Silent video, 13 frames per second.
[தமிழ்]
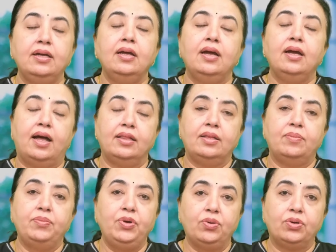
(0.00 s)
அந்த
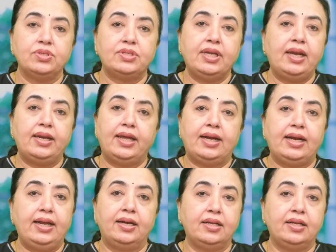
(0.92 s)
மியூகோசிலரி
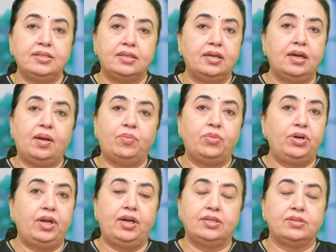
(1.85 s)
கிளியரன்ஸ்னு நான்
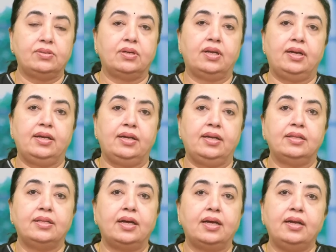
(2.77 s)
முன்னால சொன்னல
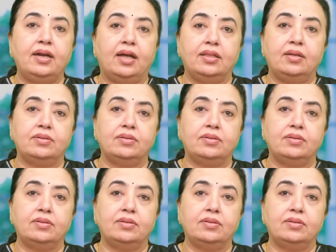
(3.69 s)
அதுதான் அந்த